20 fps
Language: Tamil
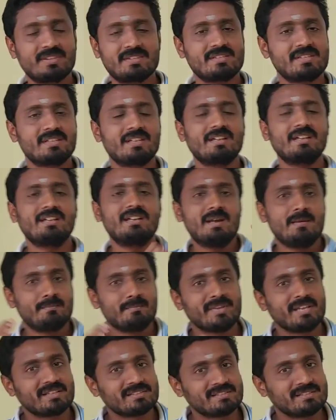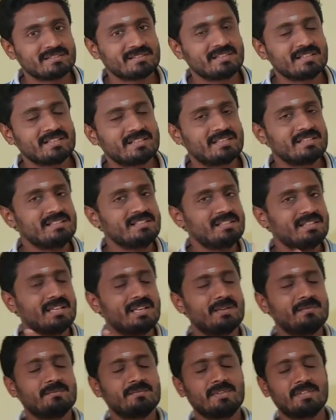சரியா மியாசிஸ் இருக்குது
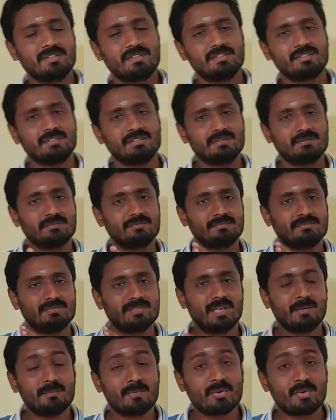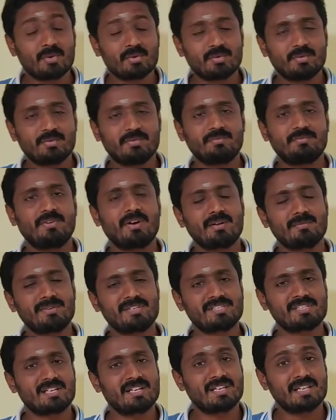இன் எம்ப்ரியோ
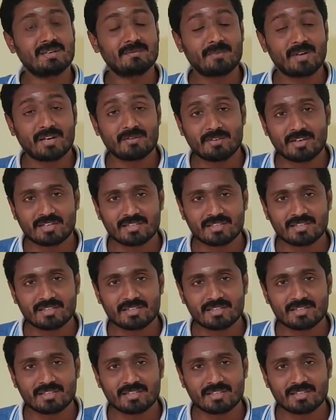ஃபார்மேஷனில் இன்வால்வ்